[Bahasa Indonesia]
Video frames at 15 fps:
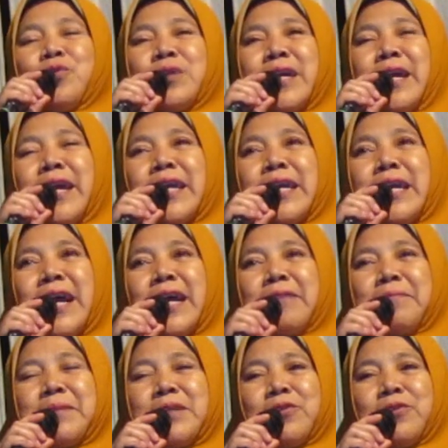ugi
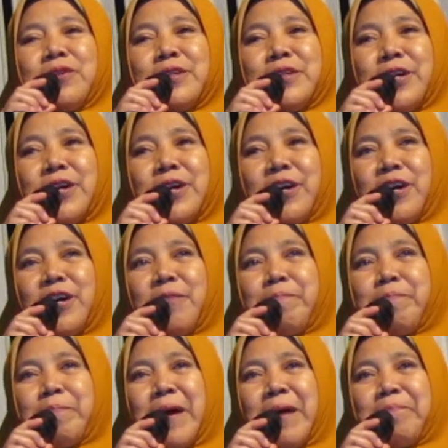ingkang
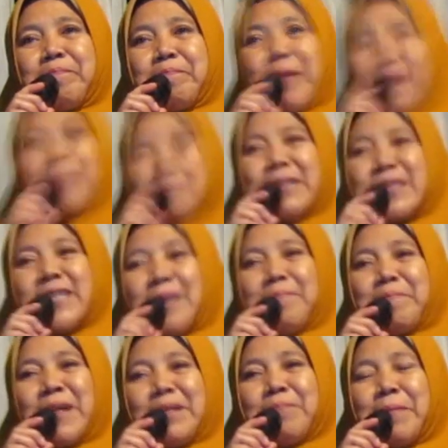minulyo bapak
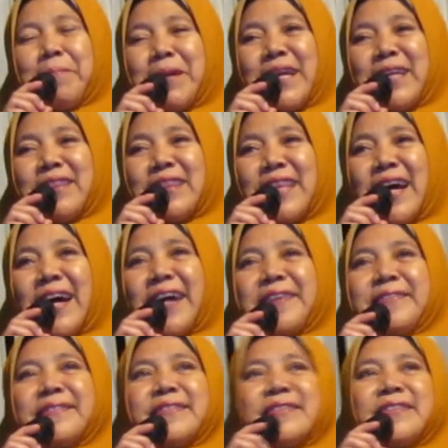pejabat
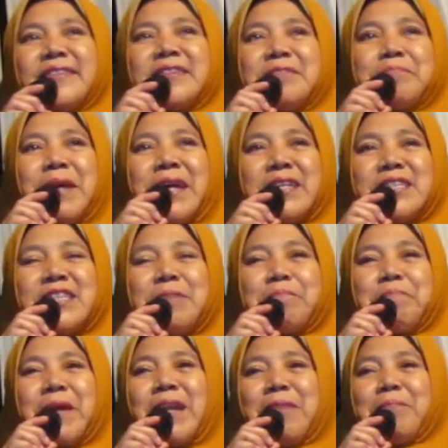pemerintah baik
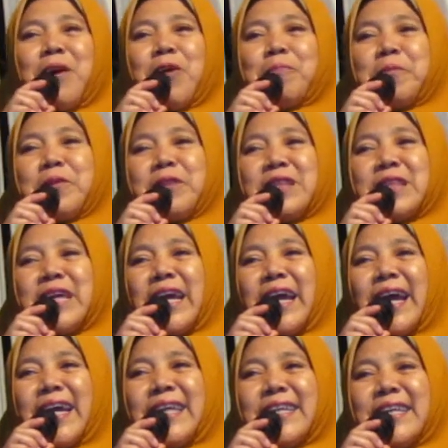sipil maupun
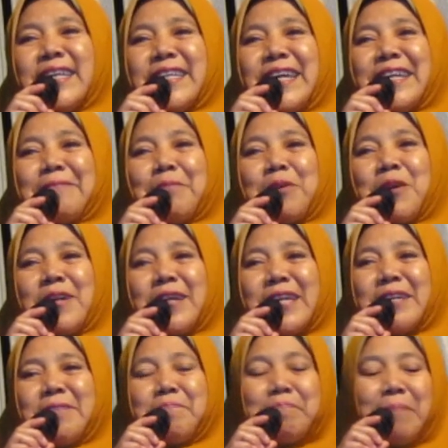TNI dan
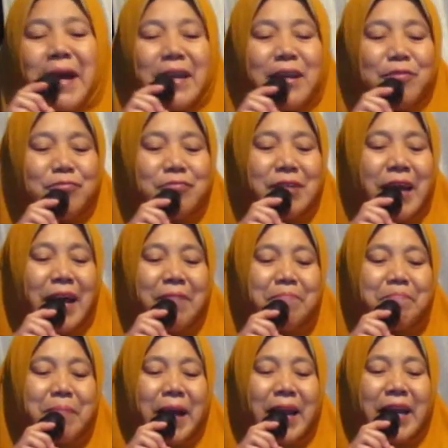Polri Pak
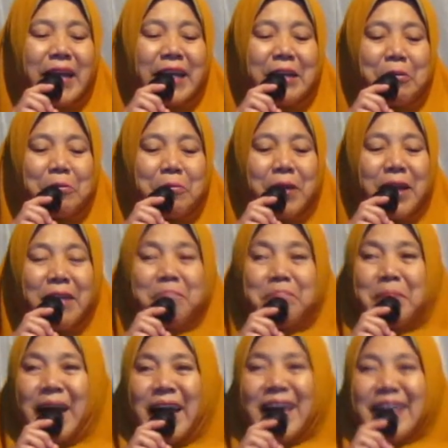Lurah Pak
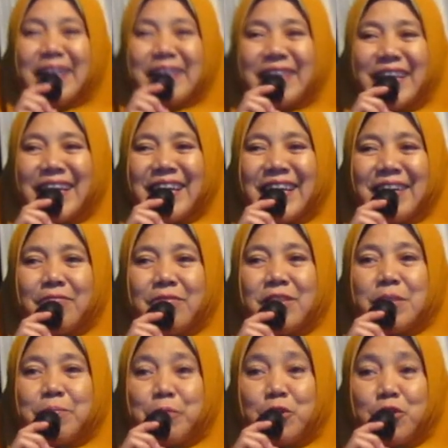RW Pak RT
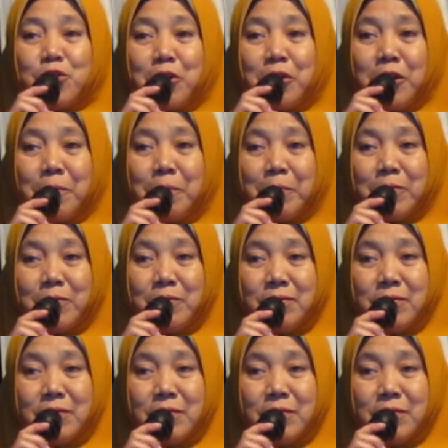kula sebut doyo Bu